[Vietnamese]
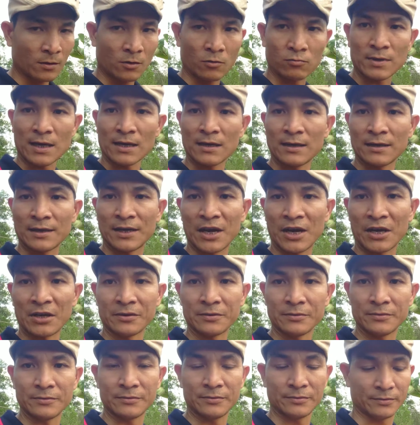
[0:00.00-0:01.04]
chúng ta nên kiêng
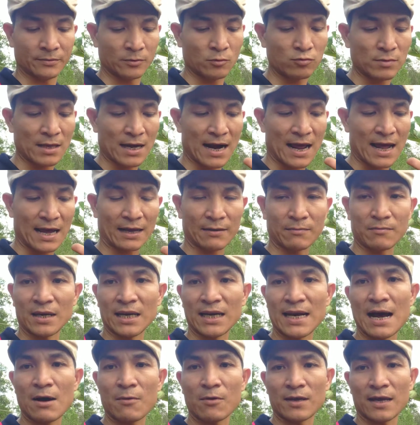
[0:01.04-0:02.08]
chúng ta đang
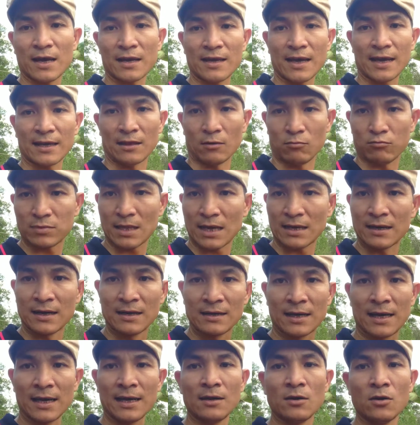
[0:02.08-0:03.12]
bị đau dạ dày thì chúng ta
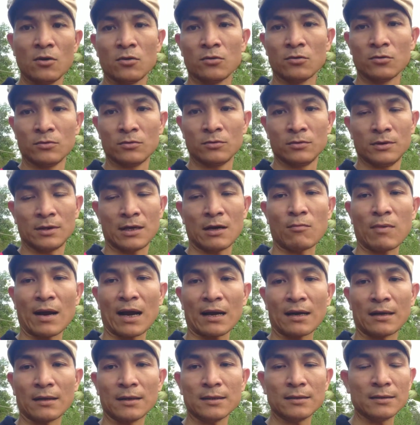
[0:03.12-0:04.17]
nên kiêng luôn không
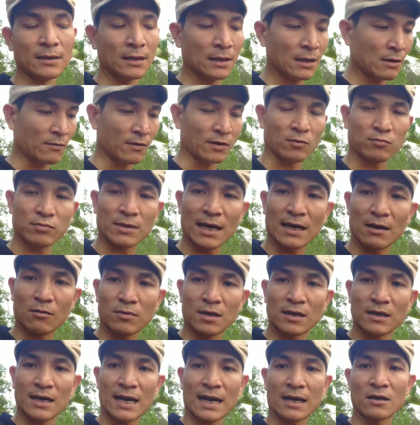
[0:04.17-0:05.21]
ăn nữa và chúng ta
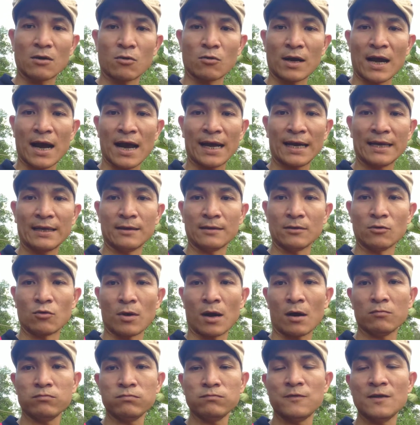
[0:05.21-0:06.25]
không nên ăn đồ cay đồ
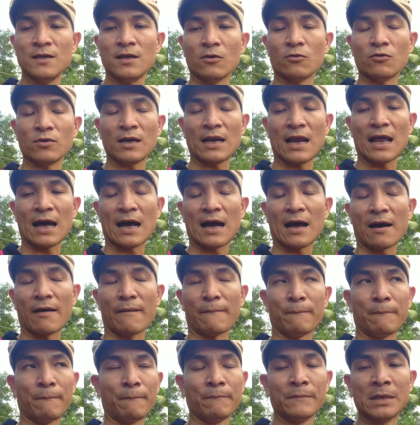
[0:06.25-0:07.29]
nóng ví dụ như
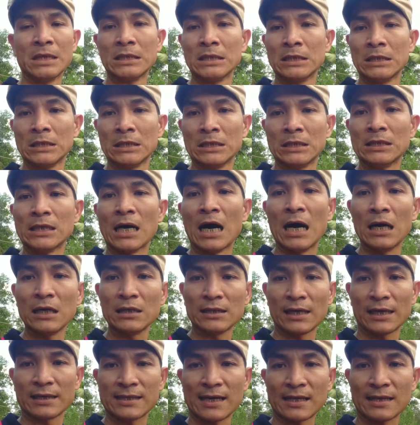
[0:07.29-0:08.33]
là
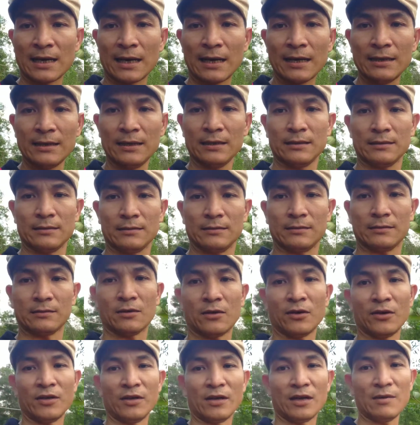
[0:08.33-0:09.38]
ớt này sa tế
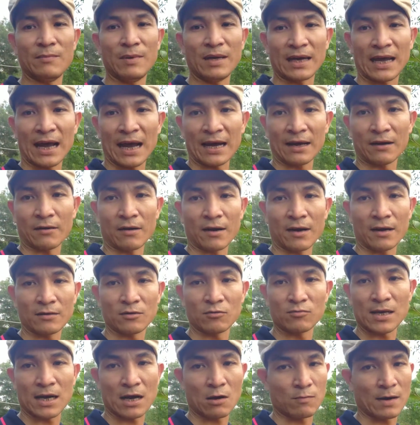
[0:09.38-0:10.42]
rồi những cái mì cay rồi đó
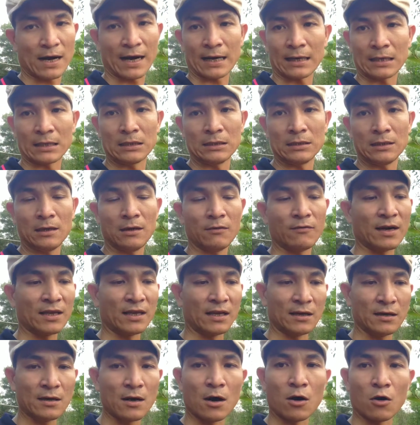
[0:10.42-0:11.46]
chúng ta không ăn và
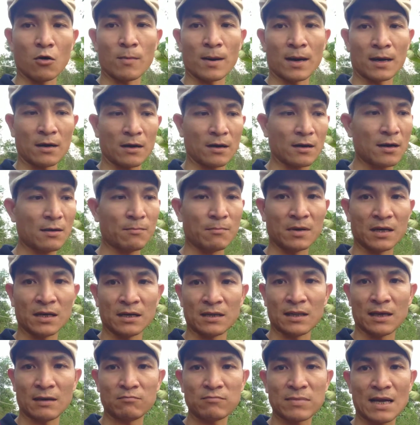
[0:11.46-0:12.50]
những đồ mà nó
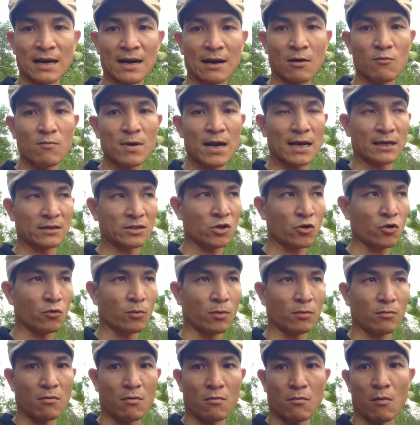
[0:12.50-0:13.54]
mình chúng ta nấu đang sôi
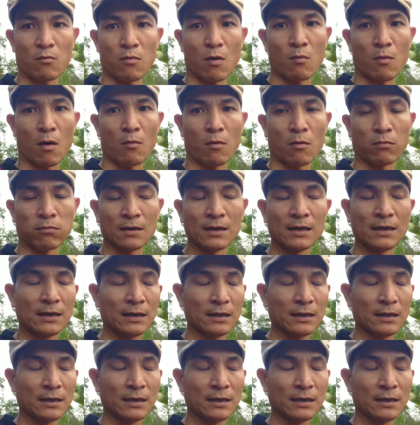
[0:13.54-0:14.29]
bụt bụt bụt bụt bụt